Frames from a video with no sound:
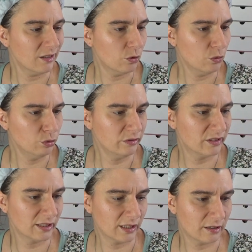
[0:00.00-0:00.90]
und
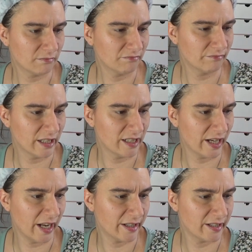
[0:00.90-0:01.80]
wenn ich es
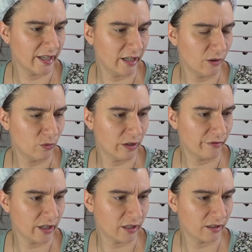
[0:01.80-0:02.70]
recht sehe,
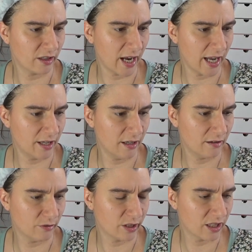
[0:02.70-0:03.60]
ungefähr drei
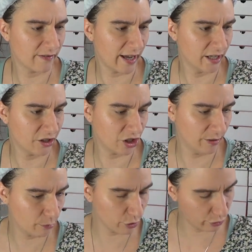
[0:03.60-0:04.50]
oder zwei
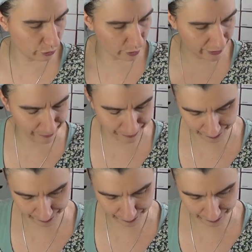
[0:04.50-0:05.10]
Schimmertöne.